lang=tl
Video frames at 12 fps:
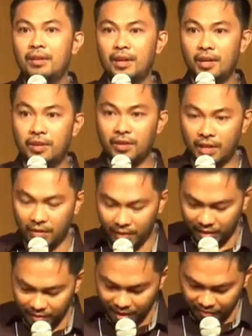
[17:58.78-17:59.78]
Ganun yung ginawa
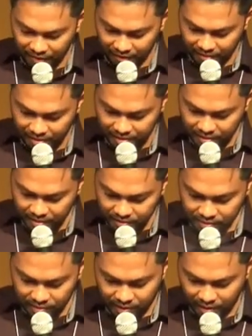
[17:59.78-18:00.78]
ni David.
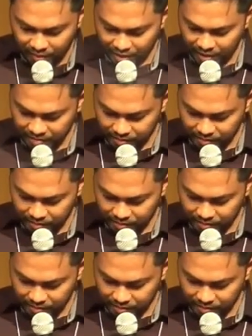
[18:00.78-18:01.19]
So anong ginawa niya?